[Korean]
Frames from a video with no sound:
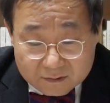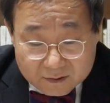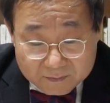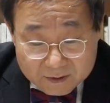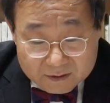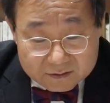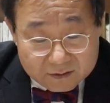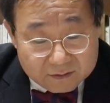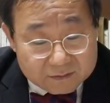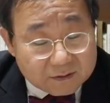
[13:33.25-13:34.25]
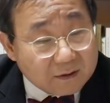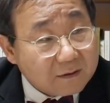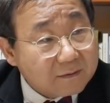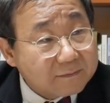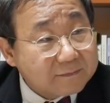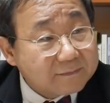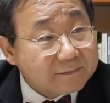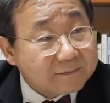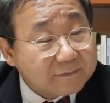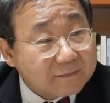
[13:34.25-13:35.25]
그런 말 있어요 없어요?
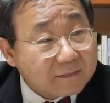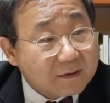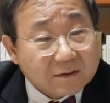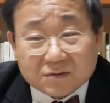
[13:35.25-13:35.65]
이